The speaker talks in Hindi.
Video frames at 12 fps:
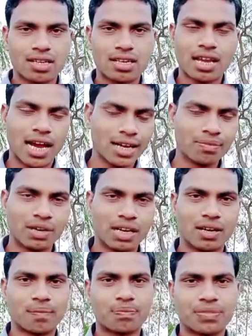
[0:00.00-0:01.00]
कि हर
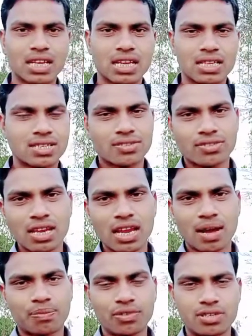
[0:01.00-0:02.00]
माँ जिसने
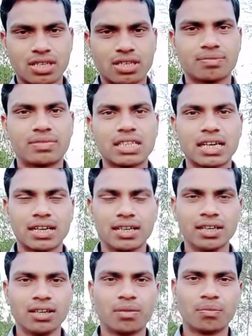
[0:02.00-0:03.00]
आपको जन्म दिया
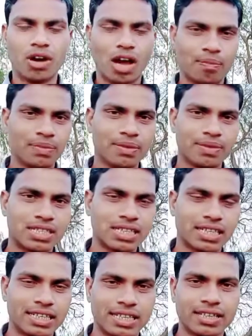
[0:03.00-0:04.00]
है वो अपने
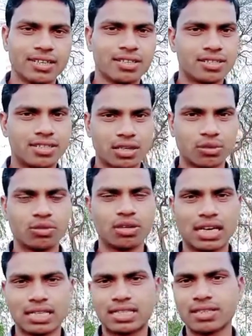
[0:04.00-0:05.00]
बच्चे के लिए
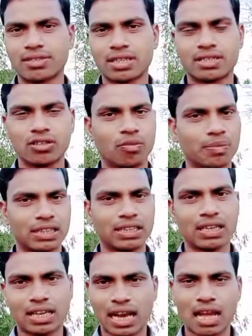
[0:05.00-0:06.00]
ज़रूर अच्छी से अच्छी
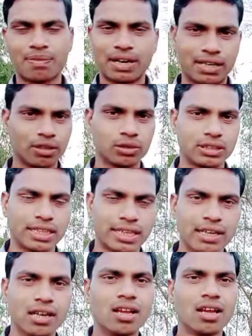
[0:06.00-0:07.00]
उम्मीद लगाए बैठी होती
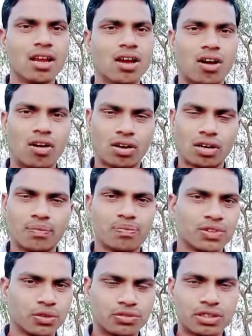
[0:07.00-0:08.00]
है और
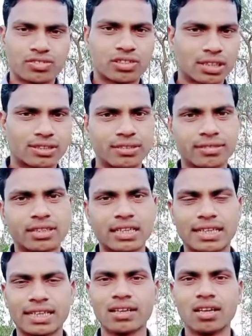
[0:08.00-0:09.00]
उसकी सक्सेस
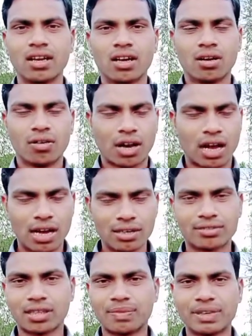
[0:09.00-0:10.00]
के लिए
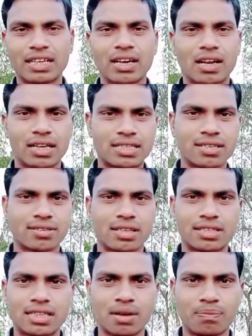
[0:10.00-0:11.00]
हर समय अच्छे
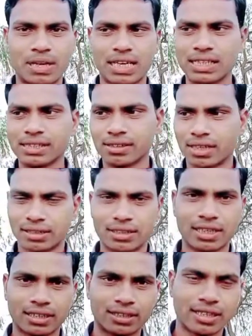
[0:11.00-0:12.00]
से अच्छा प्रयास
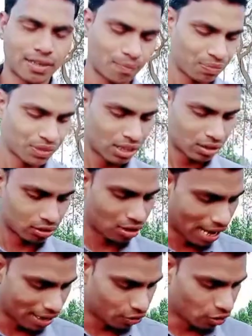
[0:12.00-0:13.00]
करती रहती है तो
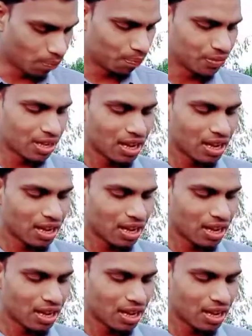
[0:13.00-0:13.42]
आई होप